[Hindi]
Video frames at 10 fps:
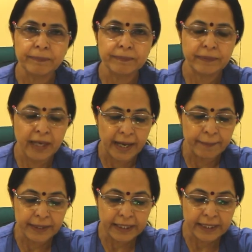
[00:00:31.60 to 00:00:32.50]

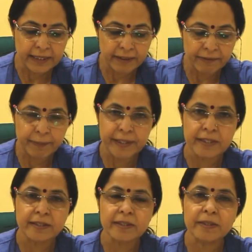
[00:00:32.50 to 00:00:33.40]
डायबिटीज़ इफ़ अ
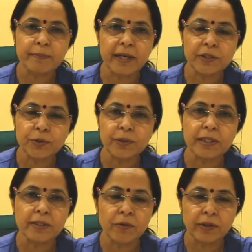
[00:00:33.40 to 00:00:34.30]
पेशेंट्स ब्लड
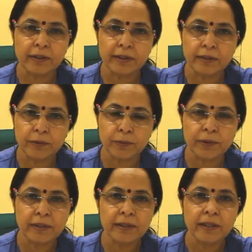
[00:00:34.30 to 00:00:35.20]
शुगर इज़ नॉट
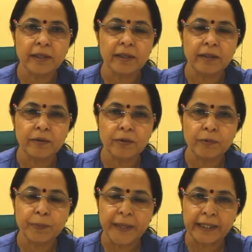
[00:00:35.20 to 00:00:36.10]
कंट्रोल्ड और
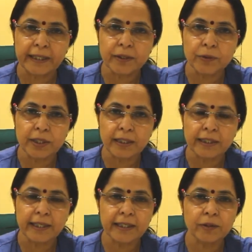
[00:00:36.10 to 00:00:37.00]
वो प्रेग्नेंट हो
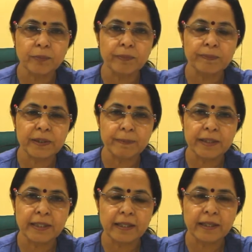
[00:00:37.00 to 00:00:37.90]
जाती है तो
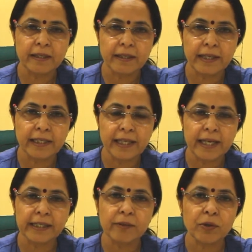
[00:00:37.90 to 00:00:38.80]
सबसे ज़्यादा डर रहता
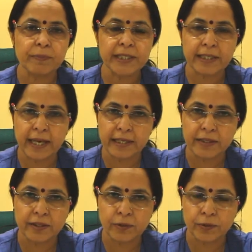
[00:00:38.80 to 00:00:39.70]
है कि कोई मिस
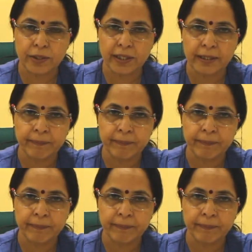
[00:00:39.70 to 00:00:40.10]
कैरेज ना हो जाए